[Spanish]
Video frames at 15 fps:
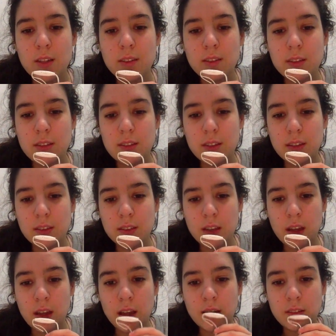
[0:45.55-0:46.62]
si es
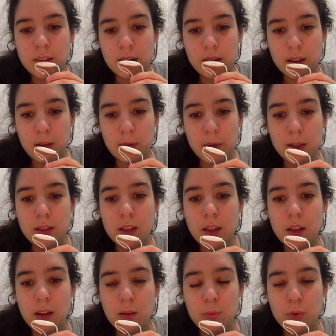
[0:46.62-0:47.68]
ese exactamente
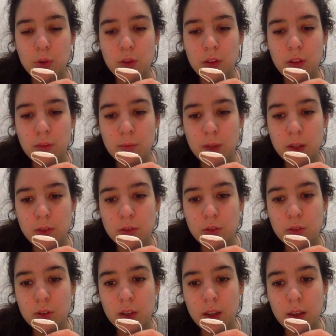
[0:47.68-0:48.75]
el
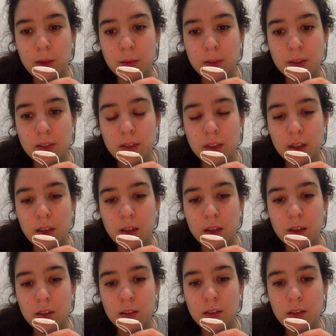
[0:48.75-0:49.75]
procedimiento que debes seguir.